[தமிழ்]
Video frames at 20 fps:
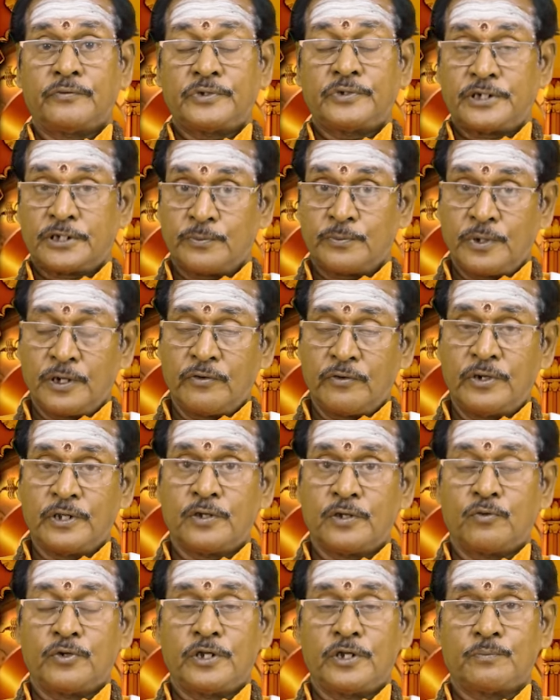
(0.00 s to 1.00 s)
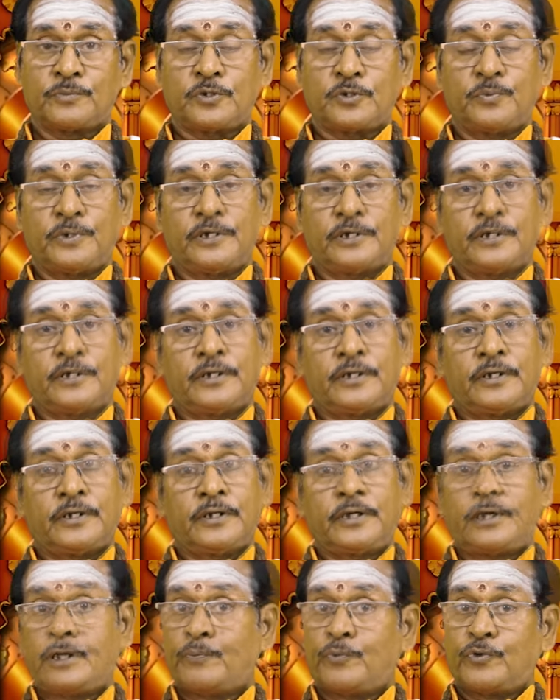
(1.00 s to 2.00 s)
விசேஷமாக கவனிக்கக்கூடிய அம்சமாக இருக்குது
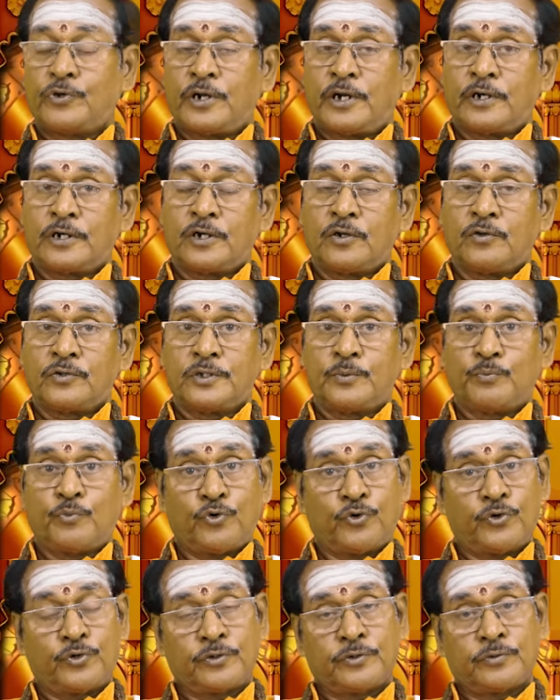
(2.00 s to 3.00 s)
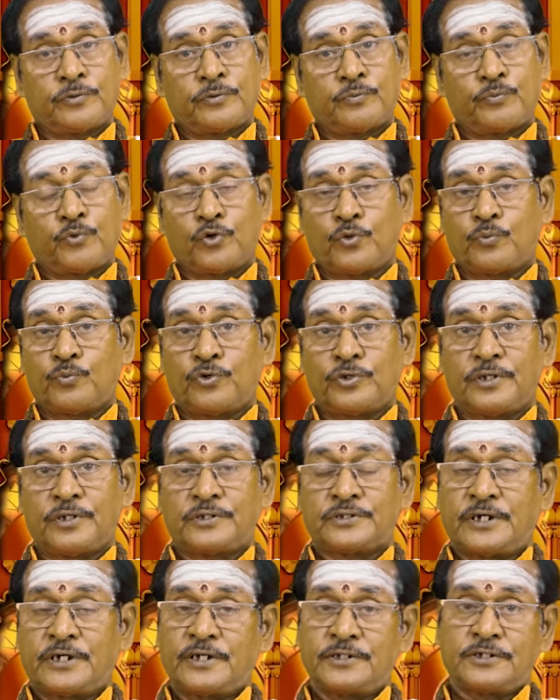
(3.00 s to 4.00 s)
ஏன்னா இப்போ நாட்டில் வந்து போர் போர் முழுது
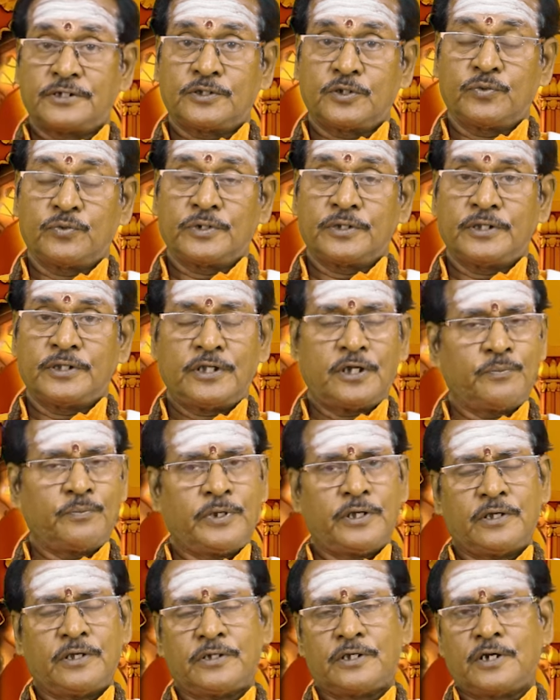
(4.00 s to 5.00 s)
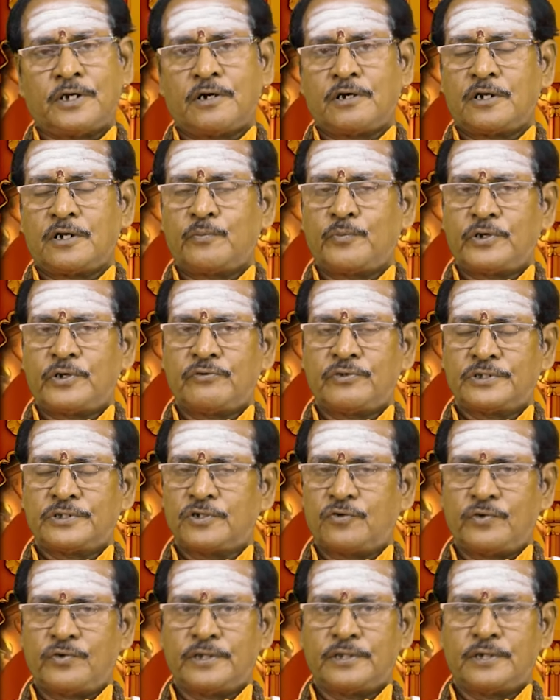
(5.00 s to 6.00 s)
சண்டை சுற்று வருது இதெல்லாமே அதுக்கு காரணமான ஒரு
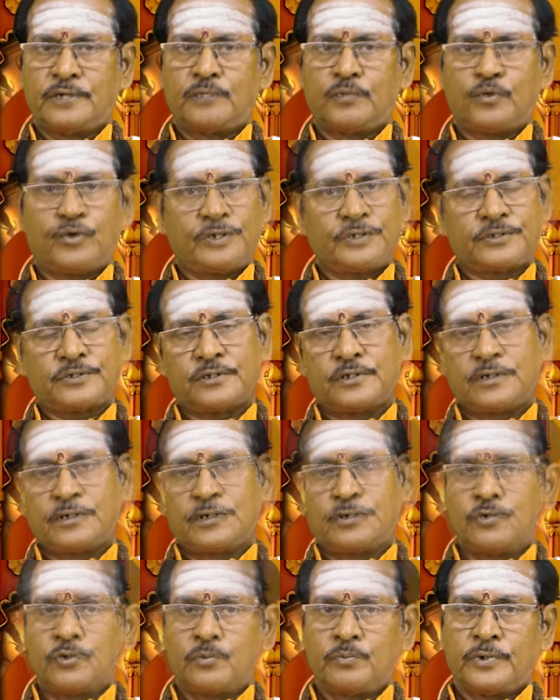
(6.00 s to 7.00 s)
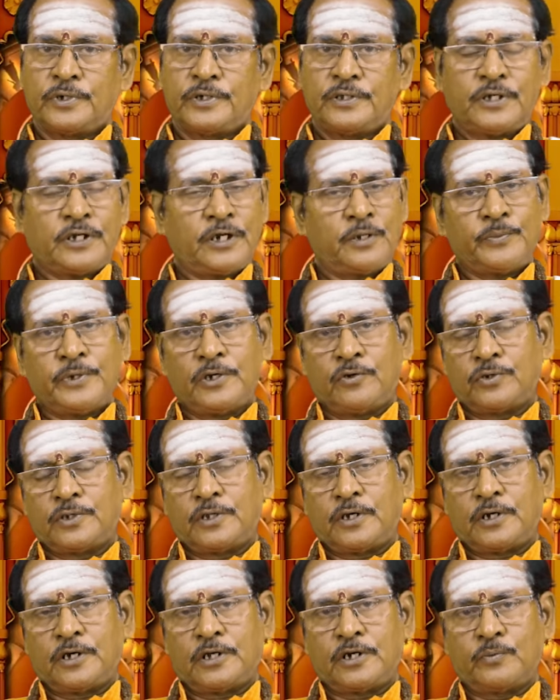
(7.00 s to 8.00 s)
செவ்வாய் தான் போலீஸ் ராணுவம் இதுக்கெல்லாமே அவர்
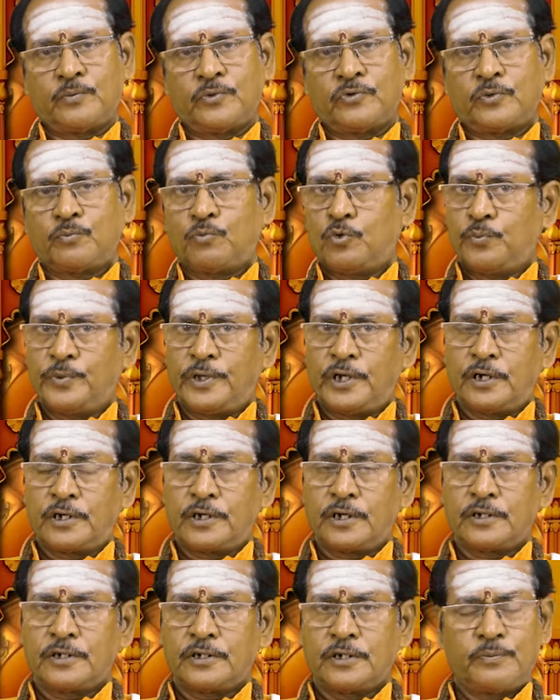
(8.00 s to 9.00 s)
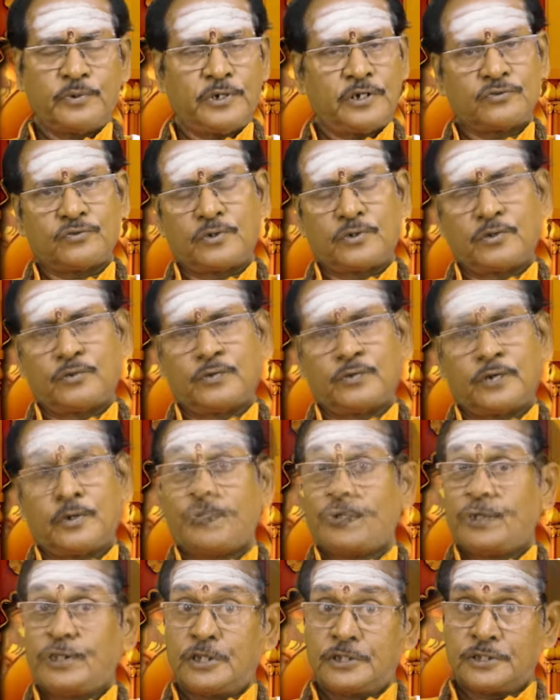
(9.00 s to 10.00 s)
தான் பூமி பூமிகாரகன் இப்படிலாம் சொல்கிறோம்
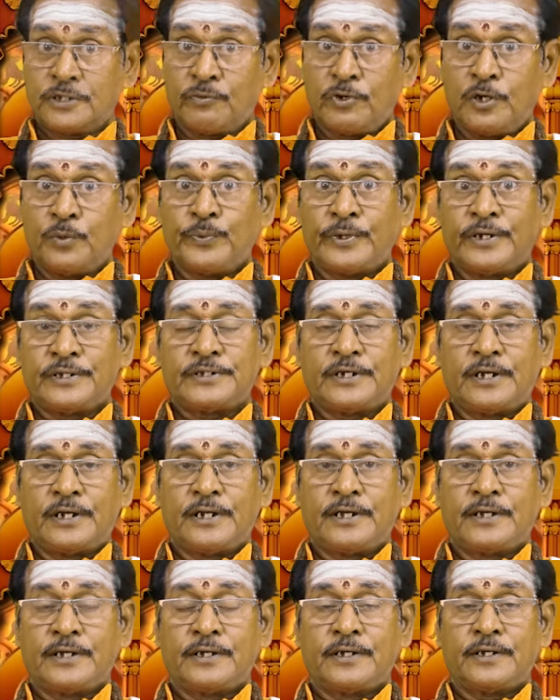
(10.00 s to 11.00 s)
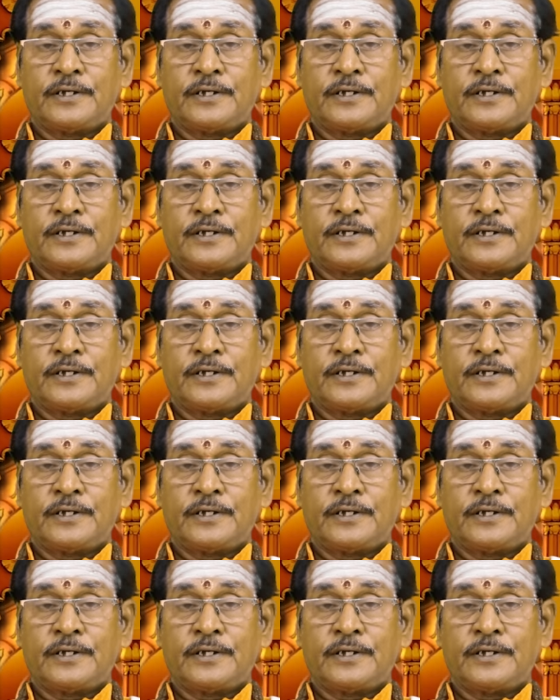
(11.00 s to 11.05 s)
இப்போ இந்த செவ்வாய் பயிற்சியால்